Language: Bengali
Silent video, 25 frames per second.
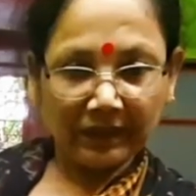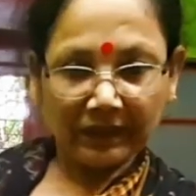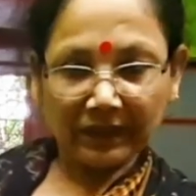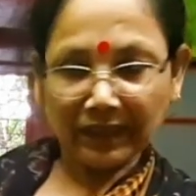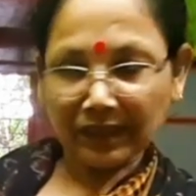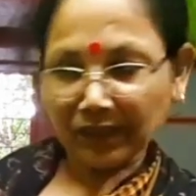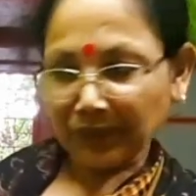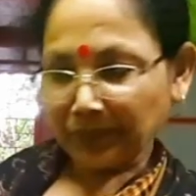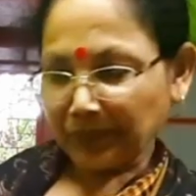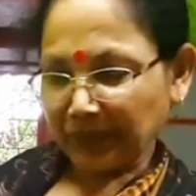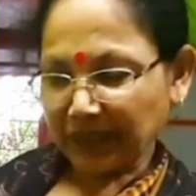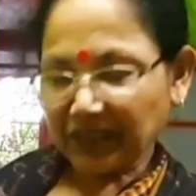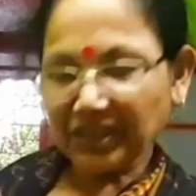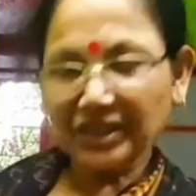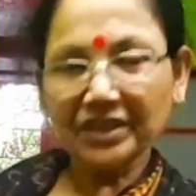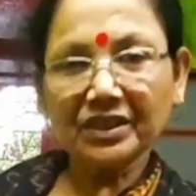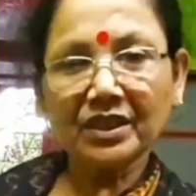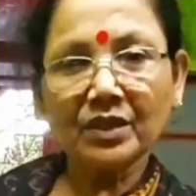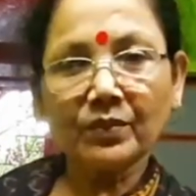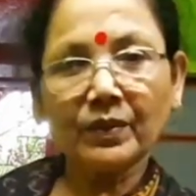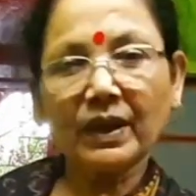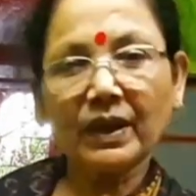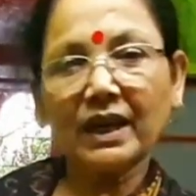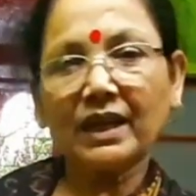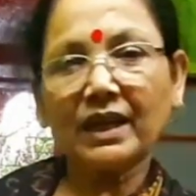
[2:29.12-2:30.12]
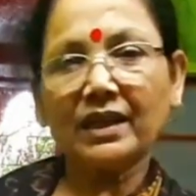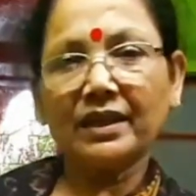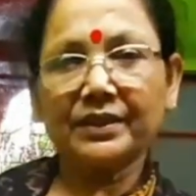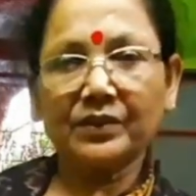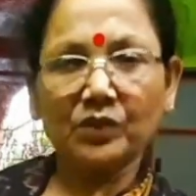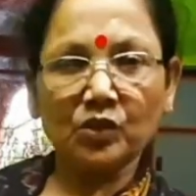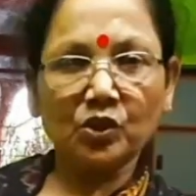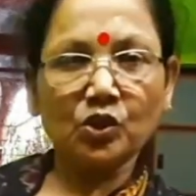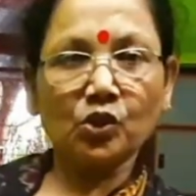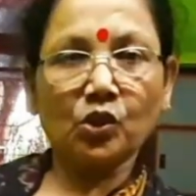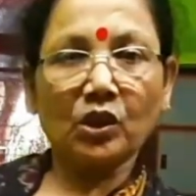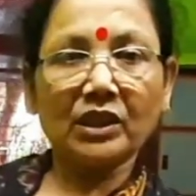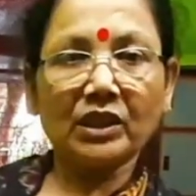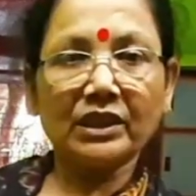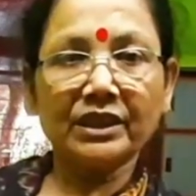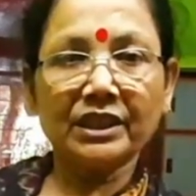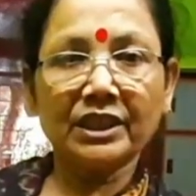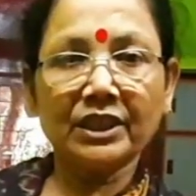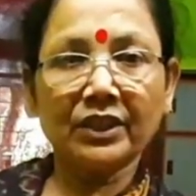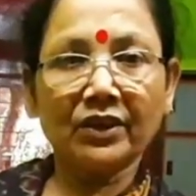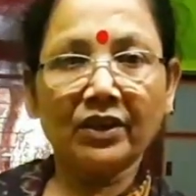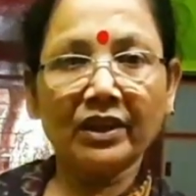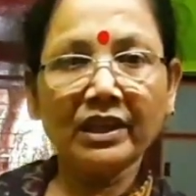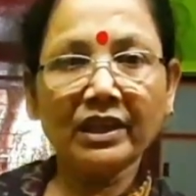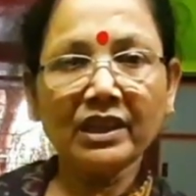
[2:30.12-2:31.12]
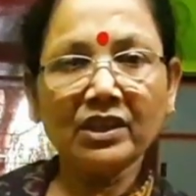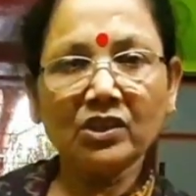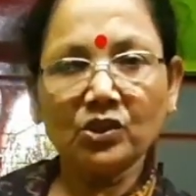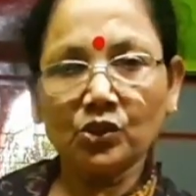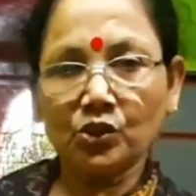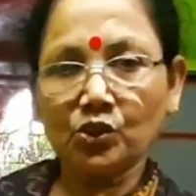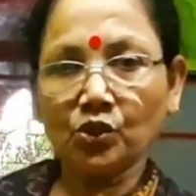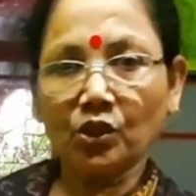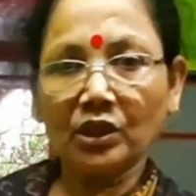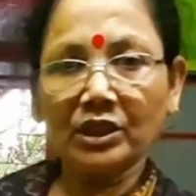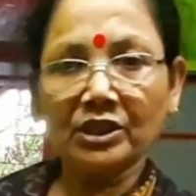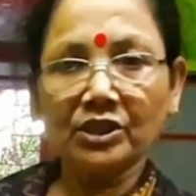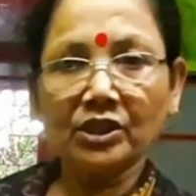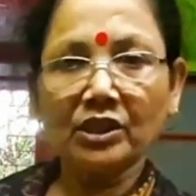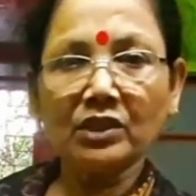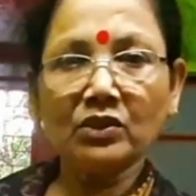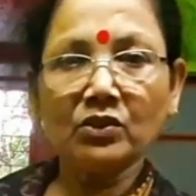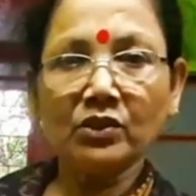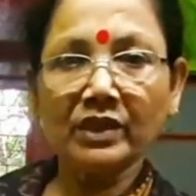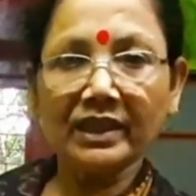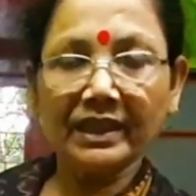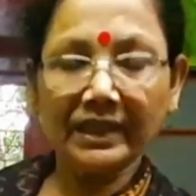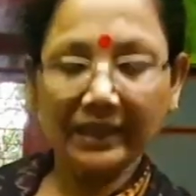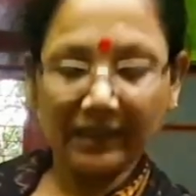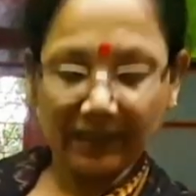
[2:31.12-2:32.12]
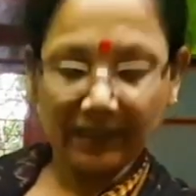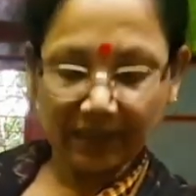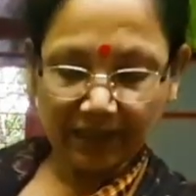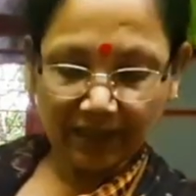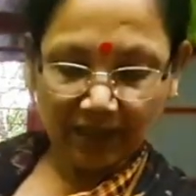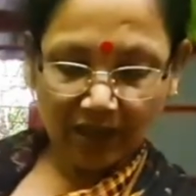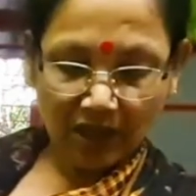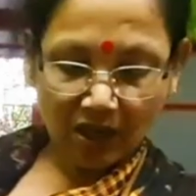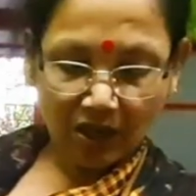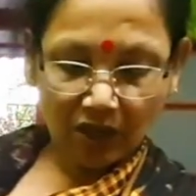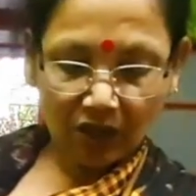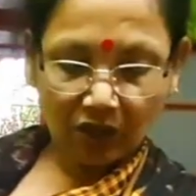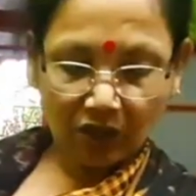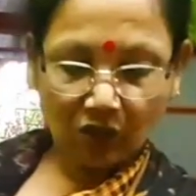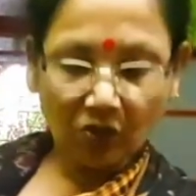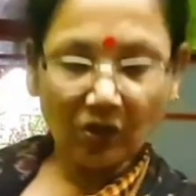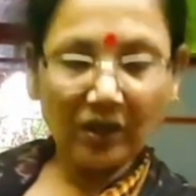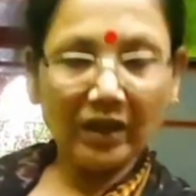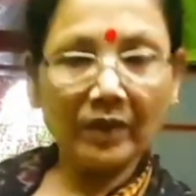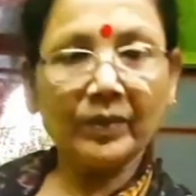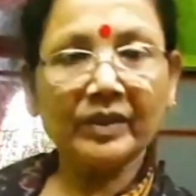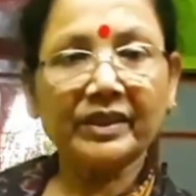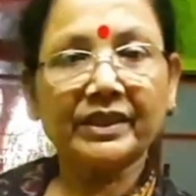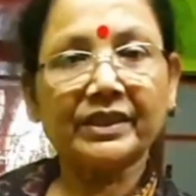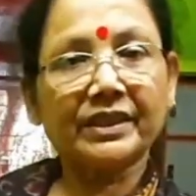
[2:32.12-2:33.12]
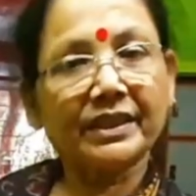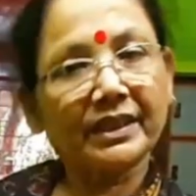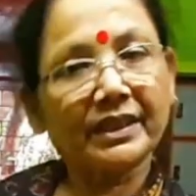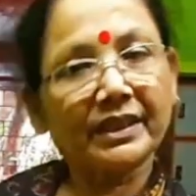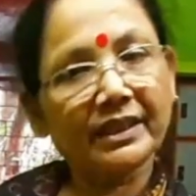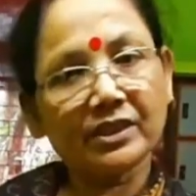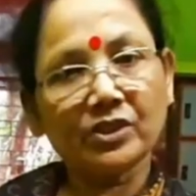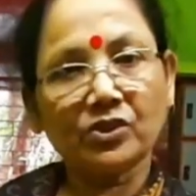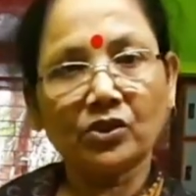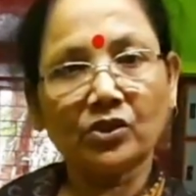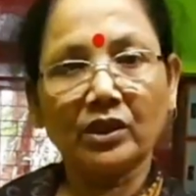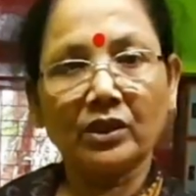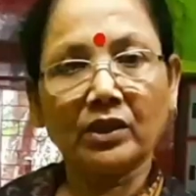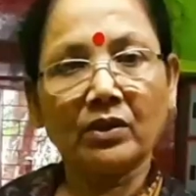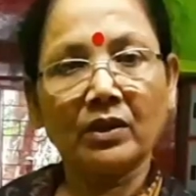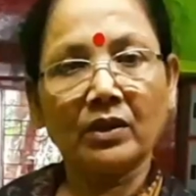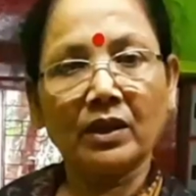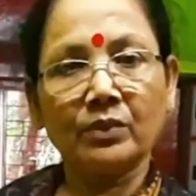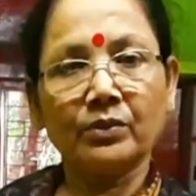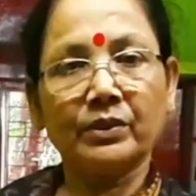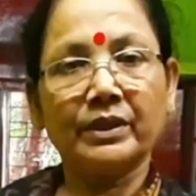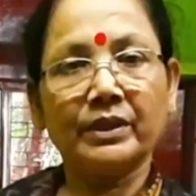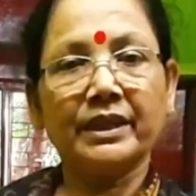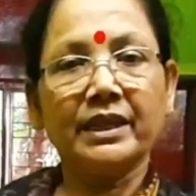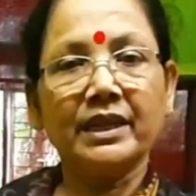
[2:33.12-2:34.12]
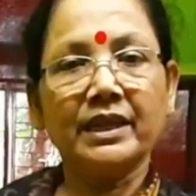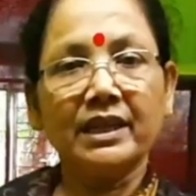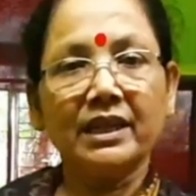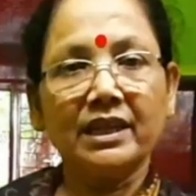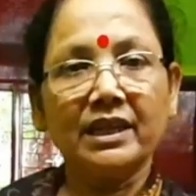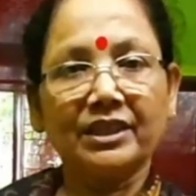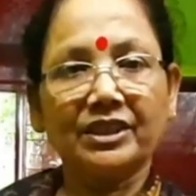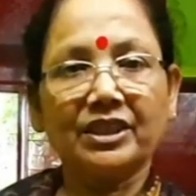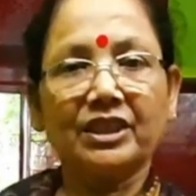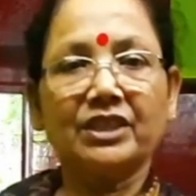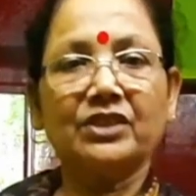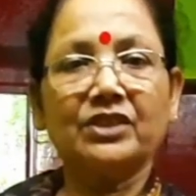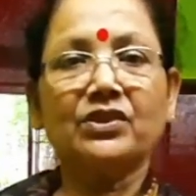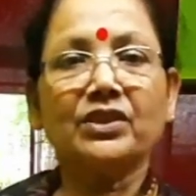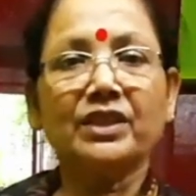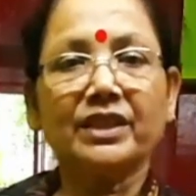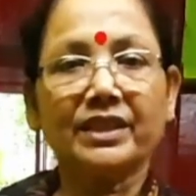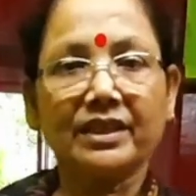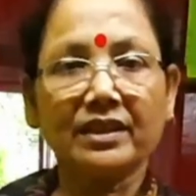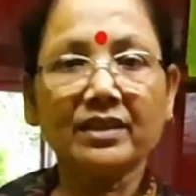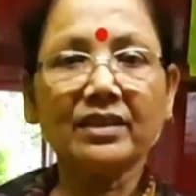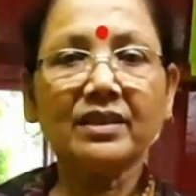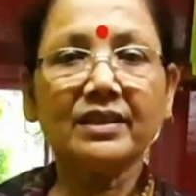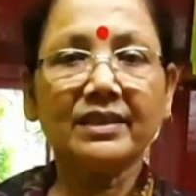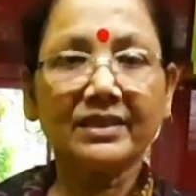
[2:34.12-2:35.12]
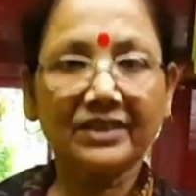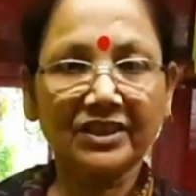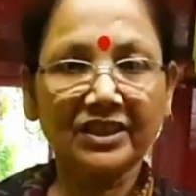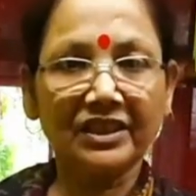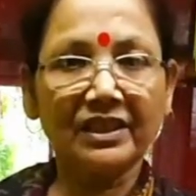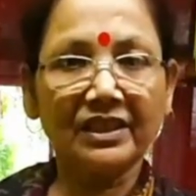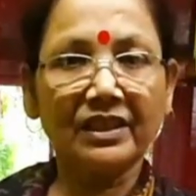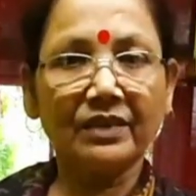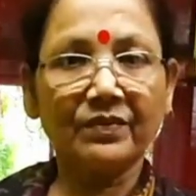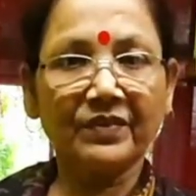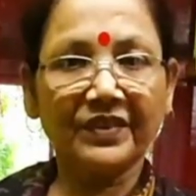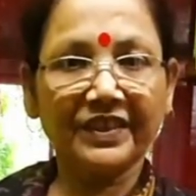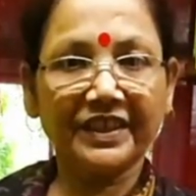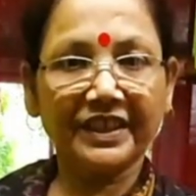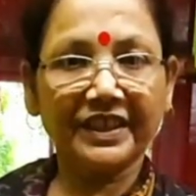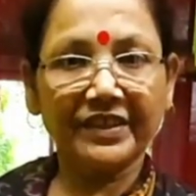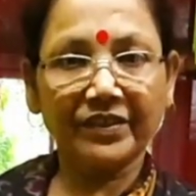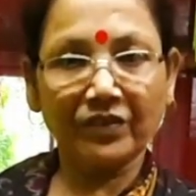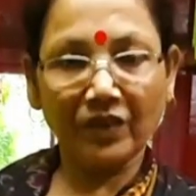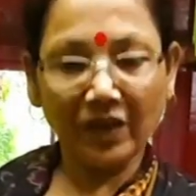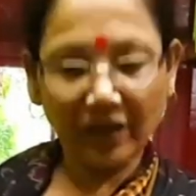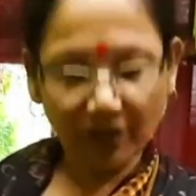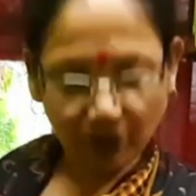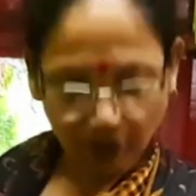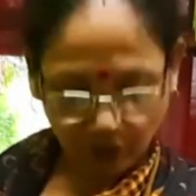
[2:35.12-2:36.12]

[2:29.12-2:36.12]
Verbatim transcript: কারণ মিক্সিতে বাড়লে একটু জল দিতে হয় জল জল হয়ে গেলে কলা পাতা থেকে জল গড়াবে সেজন্য এটা শিলে বেটে নেওয়া